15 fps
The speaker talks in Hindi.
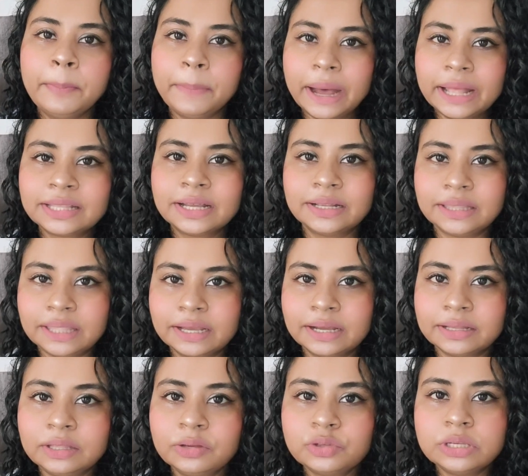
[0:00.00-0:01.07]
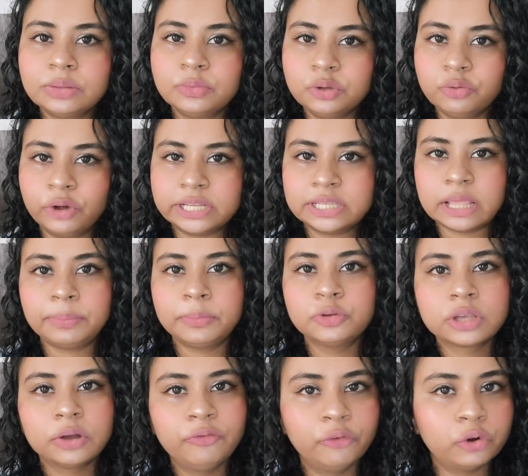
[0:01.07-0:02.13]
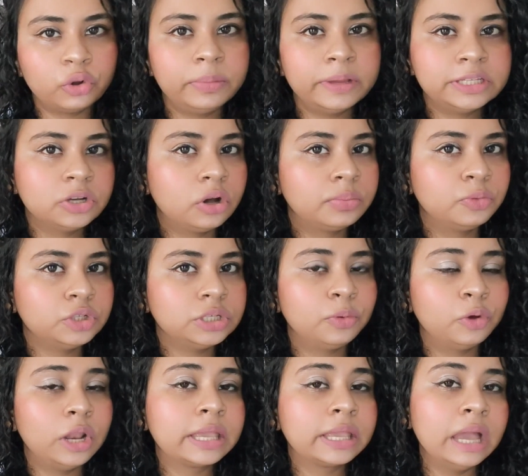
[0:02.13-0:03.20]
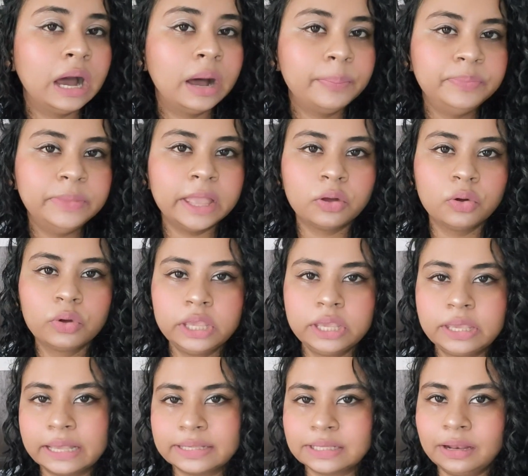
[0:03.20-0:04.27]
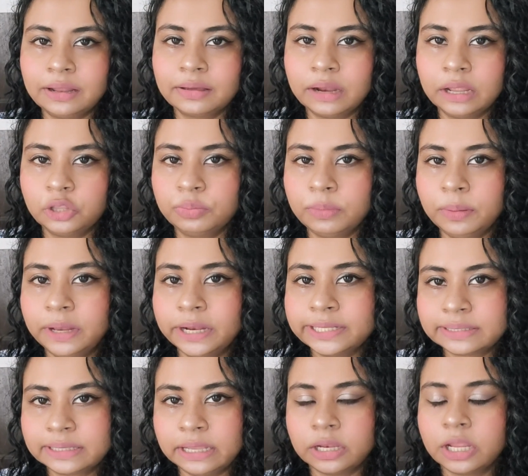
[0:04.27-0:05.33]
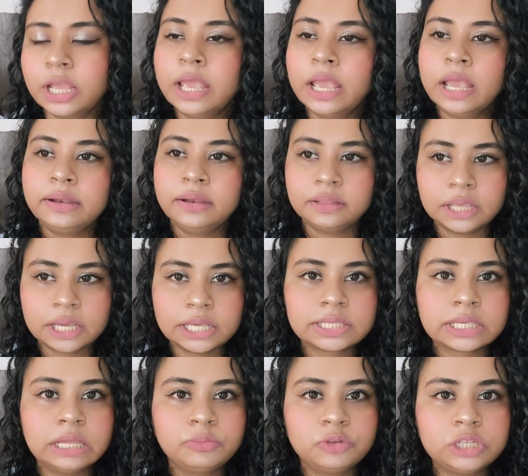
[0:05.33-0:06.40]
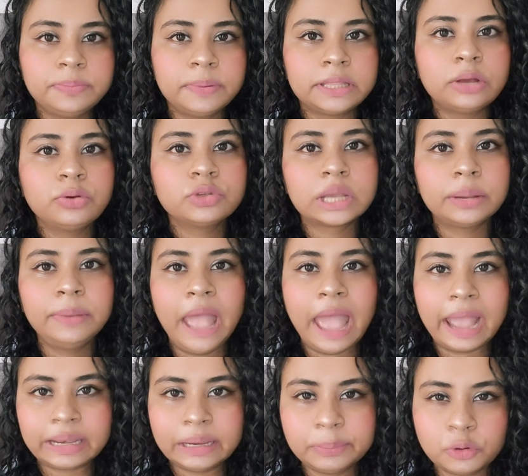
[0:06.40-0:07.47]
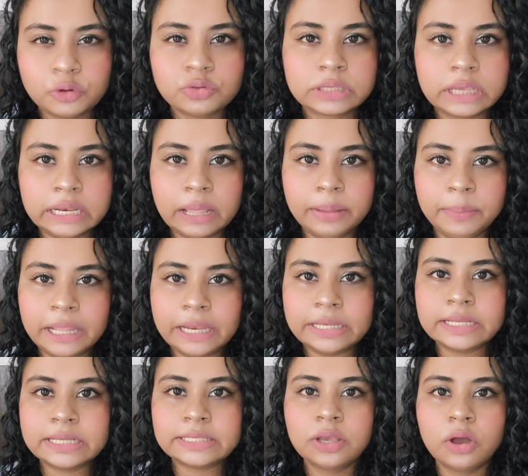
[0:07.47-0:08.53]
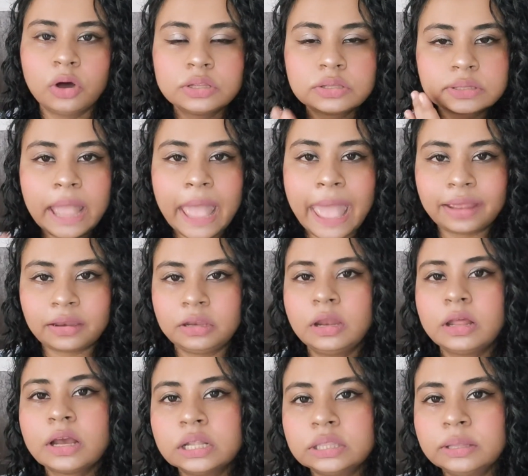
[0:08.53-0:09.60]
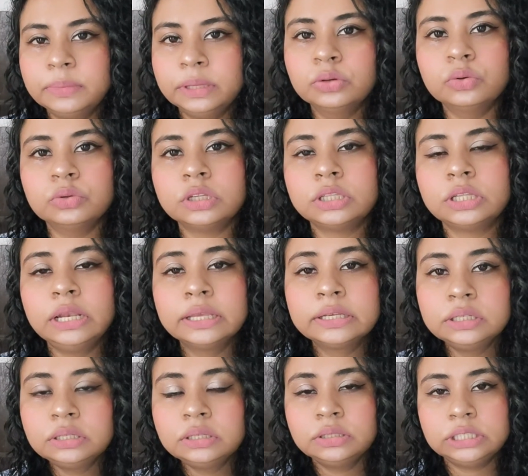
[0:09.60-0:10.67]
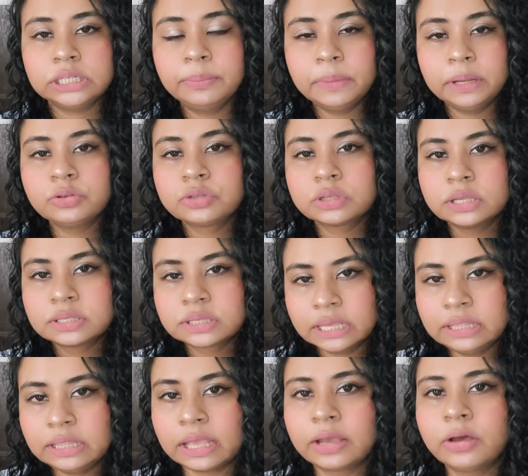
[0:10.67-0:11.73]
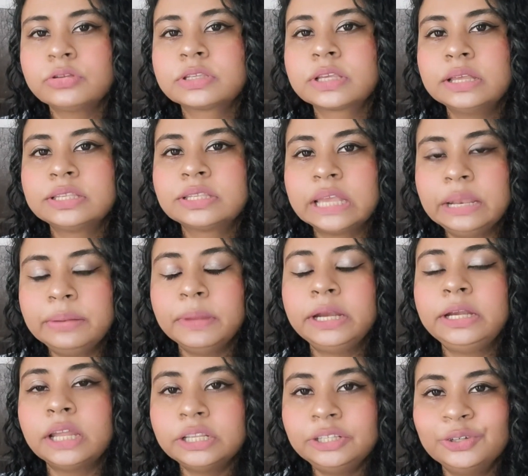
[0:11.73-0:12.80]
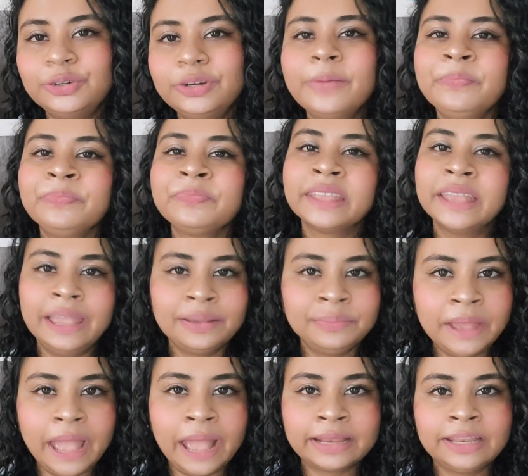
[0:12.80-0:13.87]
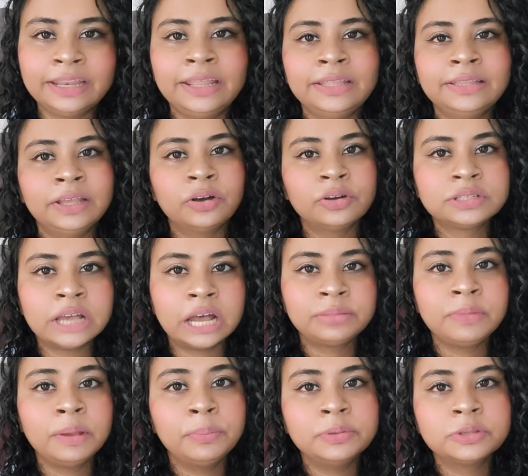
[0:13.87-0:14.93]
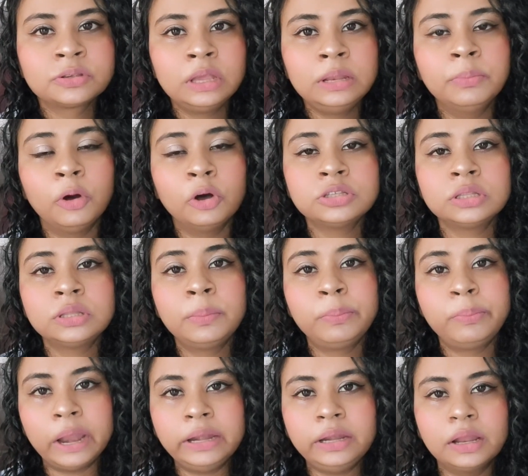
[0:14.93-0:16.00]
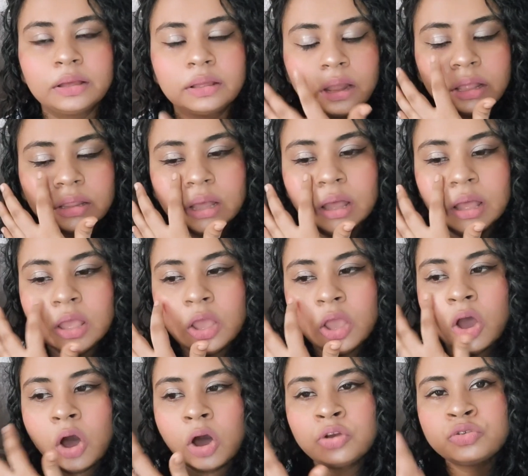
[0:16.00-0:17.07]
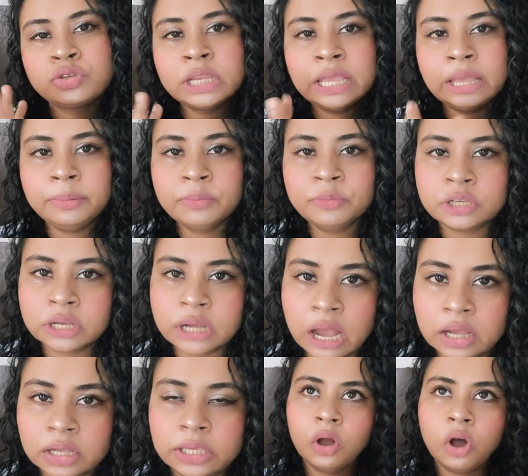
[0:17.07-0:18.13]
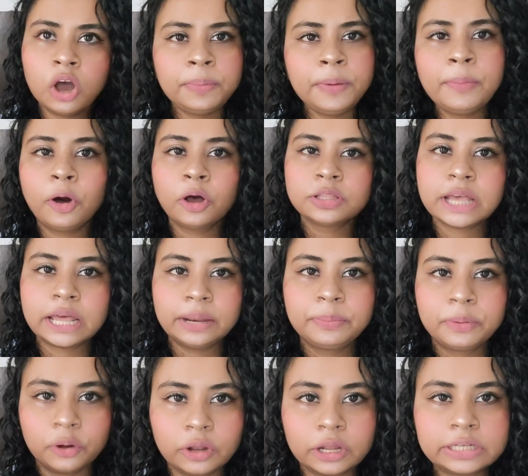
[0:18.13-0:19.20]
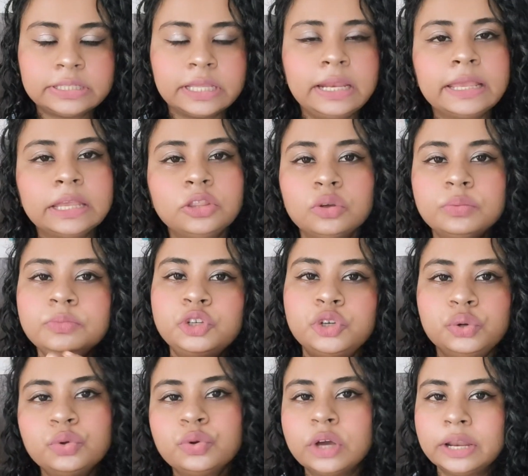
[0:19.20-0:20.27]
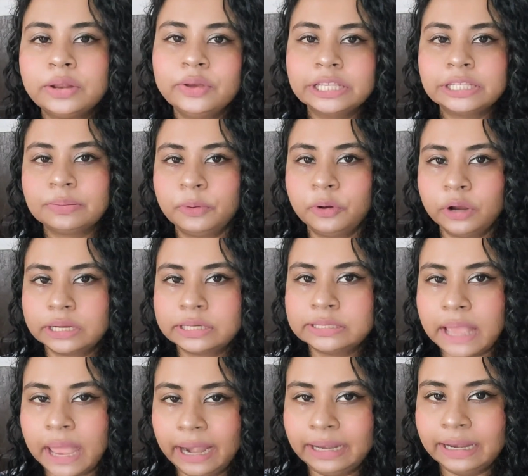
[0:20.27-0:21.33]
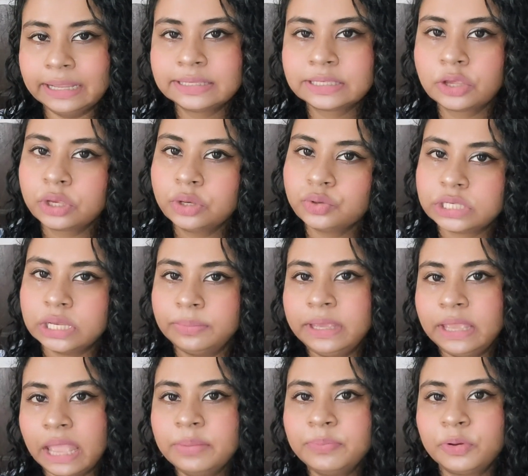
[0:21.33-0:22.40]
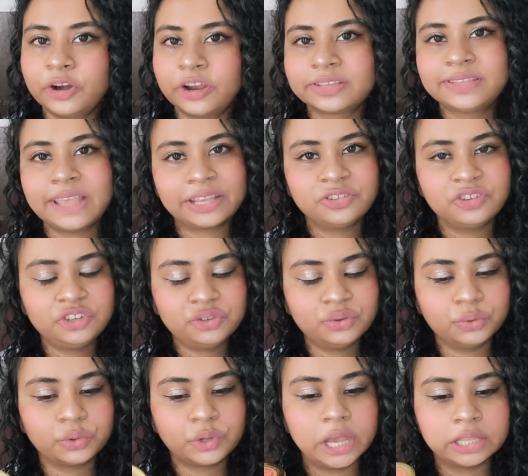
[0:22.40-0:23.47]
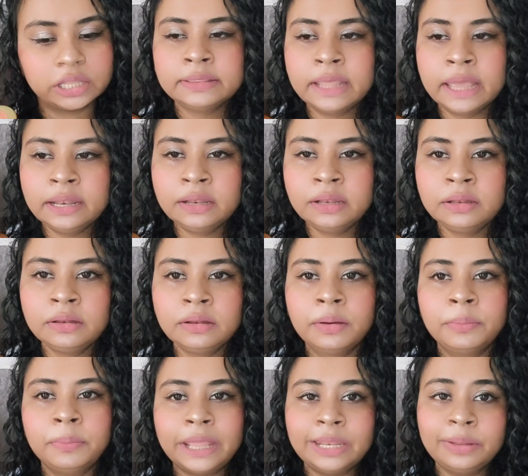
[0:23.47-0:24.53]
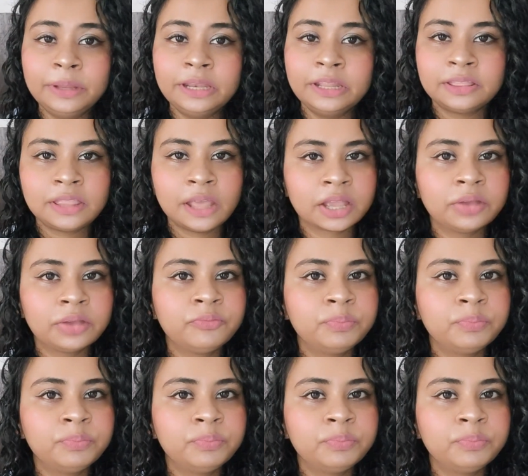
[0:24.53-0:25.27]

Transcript: बात करते करते उसने मुझे व्हाट्सएप में उसका फोटो भेजा और मुझे बोला कि अब देखो कि कैसा लग रहा है तुम्हें मेरा स्किन नित्या का स्किन मुझे पता है उसका भी एक्ने प्रोन स्किन है मेरे जैसे और उसका एक्ने ना खत्म नहीं होते थे लेकिन जब मैंने उसका स्किन देखा उसका स्किन में टच हु एक भी एक्ने नहीं थे और साथ में स्किन बहुत ज़्यादा ब्राइट लग रहा था और उसने ये भी मुझे कहा कि और भी बहुत सारे प्रोडक्ट्स हैं लेकिन तुम शुरू करो इस प्रोडक्ट से एटलीस्ट क्योंकि उसने भी यही प्रोडक्ट एक्चुअली शुरू किया था देन मैंने भी नित्या के